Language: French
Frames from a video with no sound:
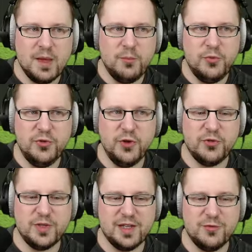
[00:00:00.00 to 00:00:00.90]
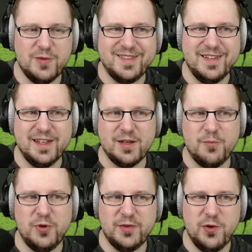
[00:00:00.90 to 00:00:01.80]
Plusieurs occasions assez nettes hein,
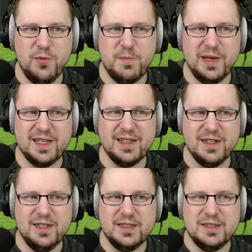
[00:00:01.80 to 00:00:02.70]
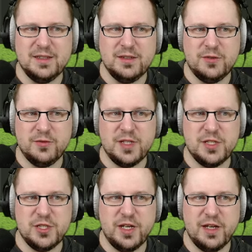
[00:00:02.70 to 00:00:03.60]
pour l'instant, mais pas cadrées. On est
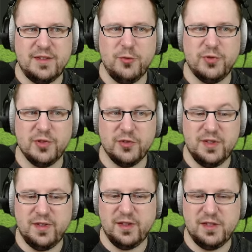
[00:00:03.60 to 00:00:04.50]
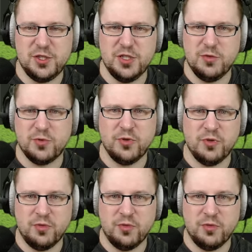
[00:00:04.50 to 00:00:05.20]
déjà à 0,77 XG, donc euh,